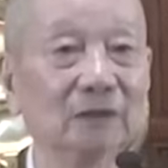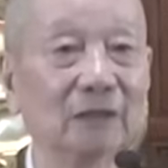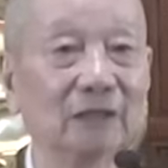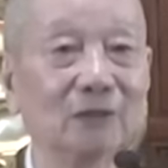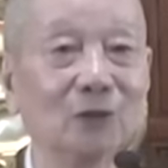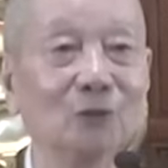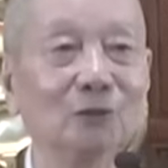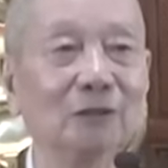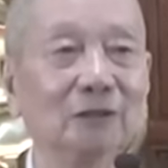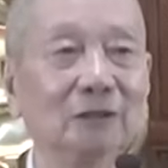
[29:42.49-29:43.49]
thành ra nỗ
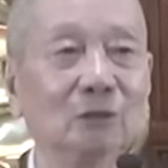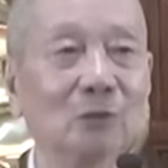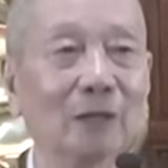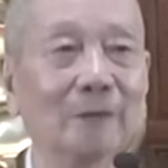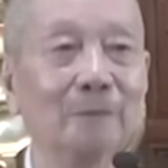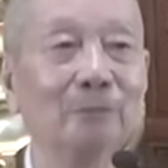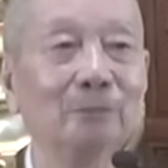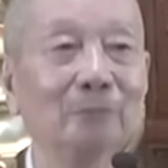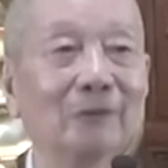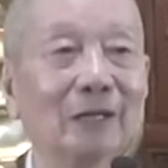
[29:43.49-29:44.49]
lực vượt qua
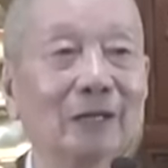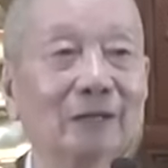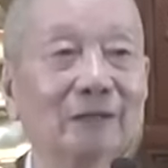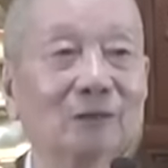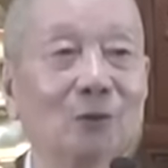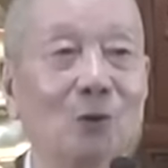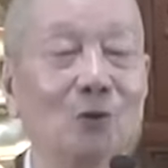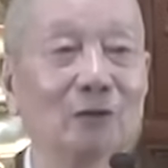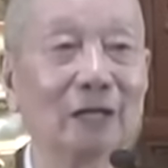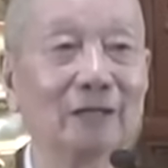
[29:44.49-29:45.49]
bảo là
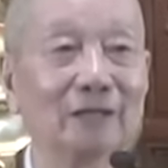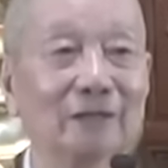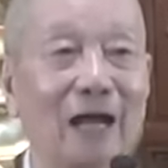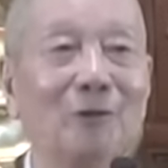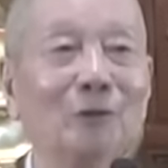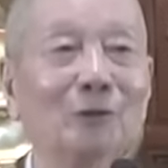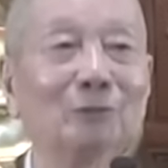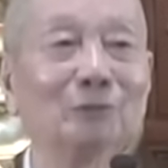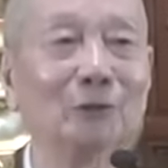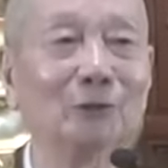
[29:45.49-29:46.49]
cố gắng đào
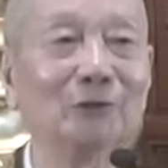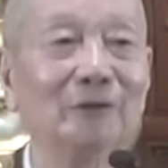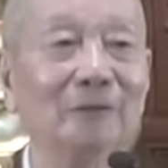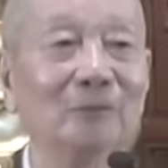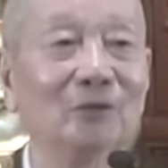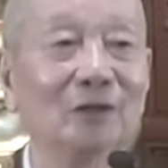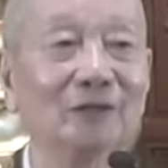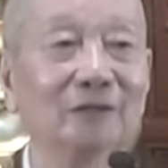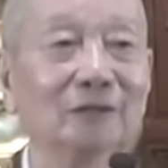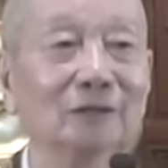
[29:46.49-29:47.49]
không thôi cho
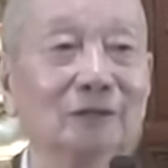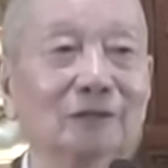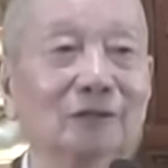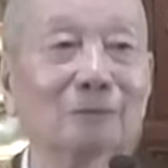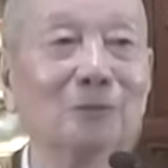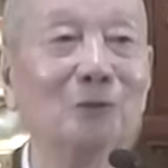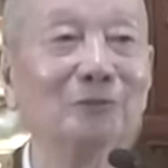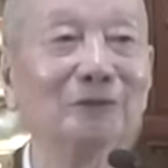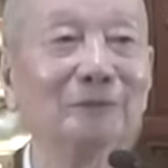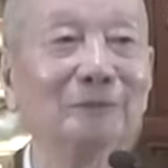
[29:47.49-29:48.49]
đến đất ướt đất
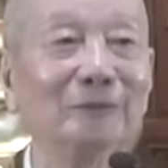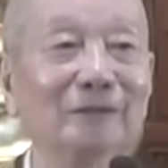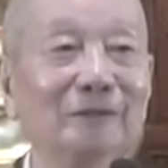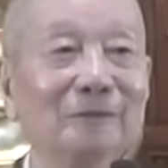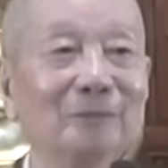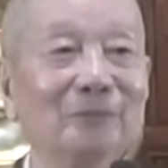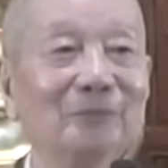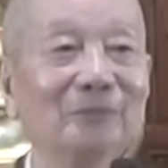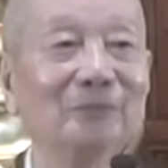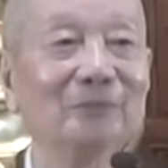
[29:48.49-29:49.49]
bùn thì mới biết
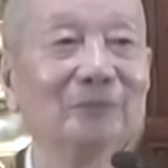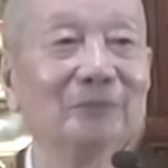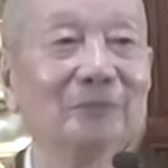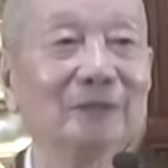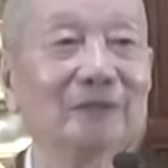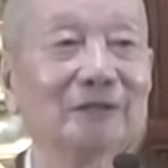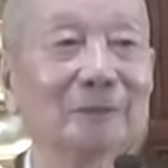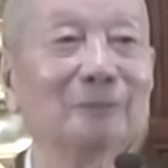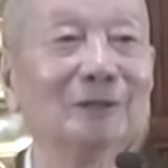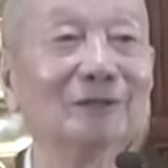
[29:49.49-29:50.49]
biết
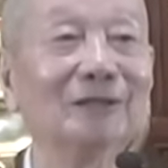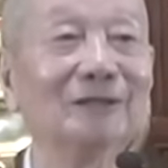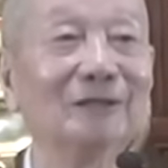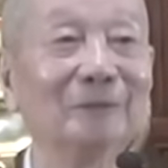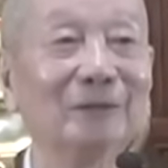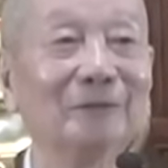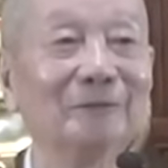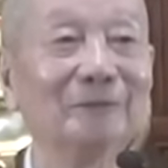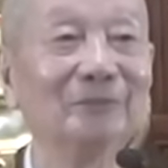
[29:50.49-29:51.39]
sắp được đến nước phải không